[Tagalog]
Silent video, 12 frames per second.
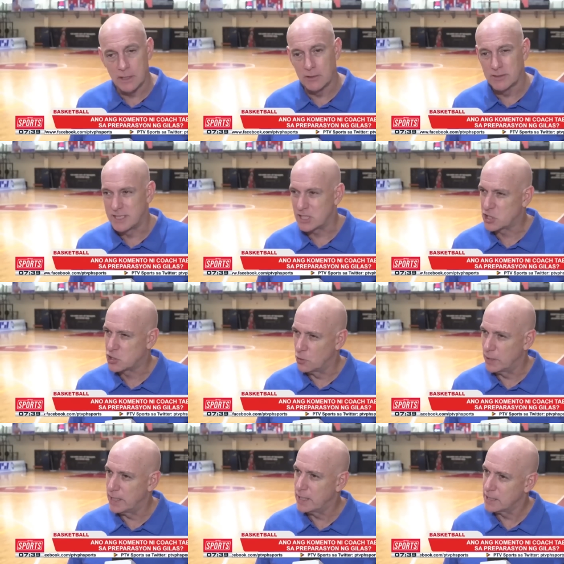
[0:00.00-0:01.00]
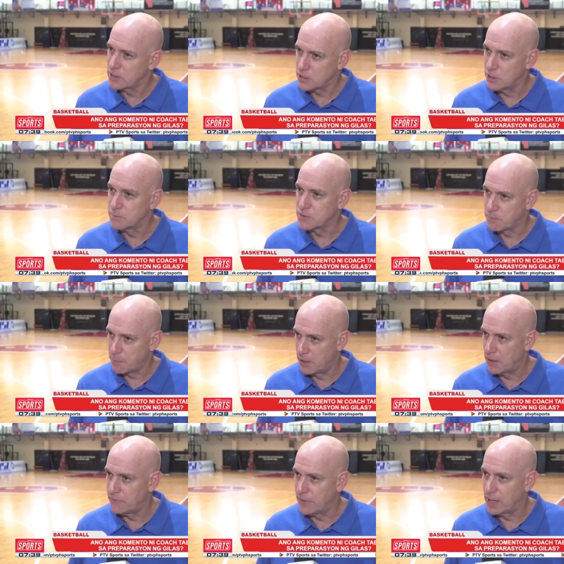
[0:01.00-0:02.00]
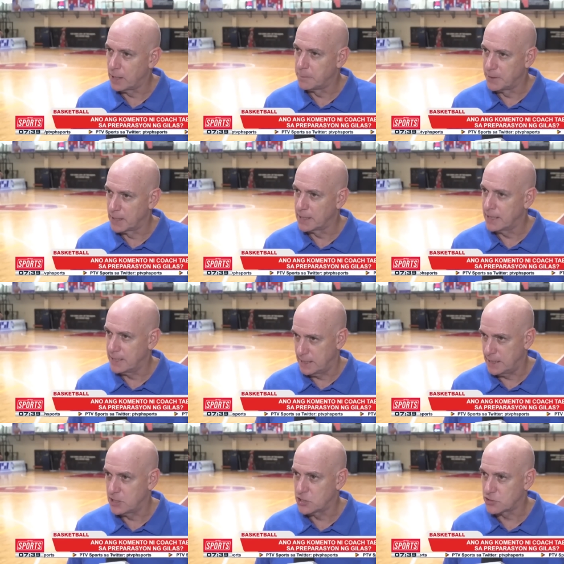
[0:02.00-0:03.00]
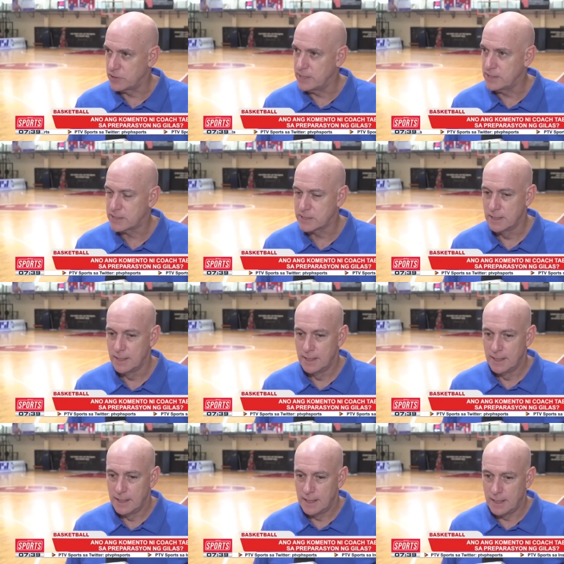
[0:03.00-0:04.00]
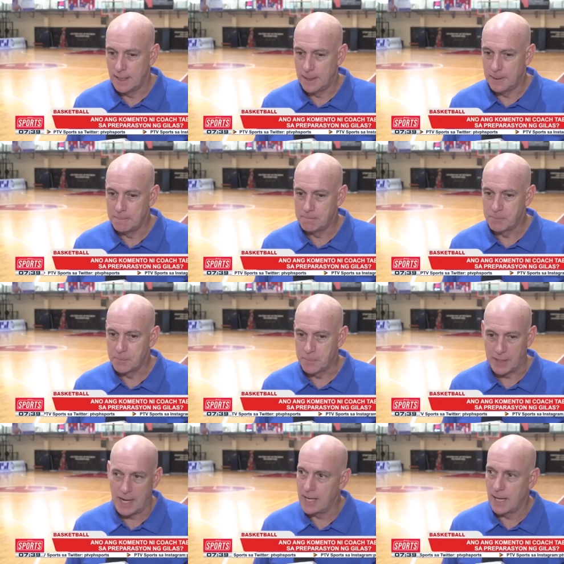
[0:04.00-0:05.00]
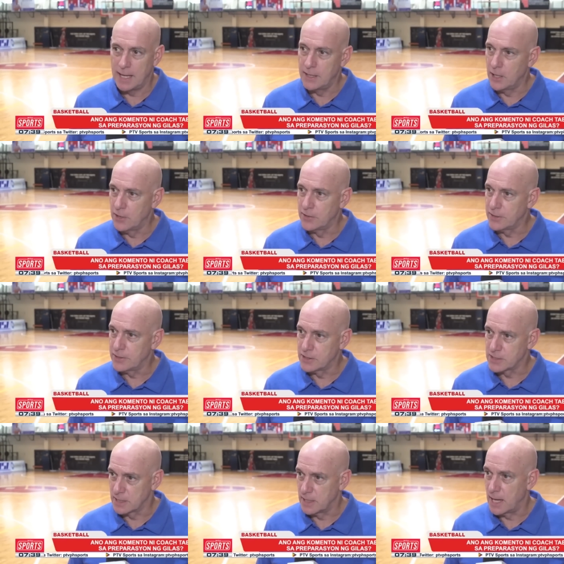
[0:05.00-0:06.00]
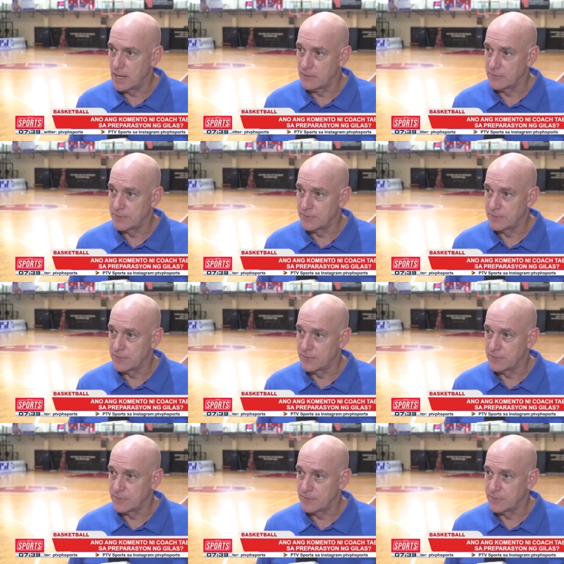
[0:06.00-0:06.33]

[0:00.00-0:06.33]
you know disjointed in terms of player availability and injuries. Um, but I, I know that there's a lot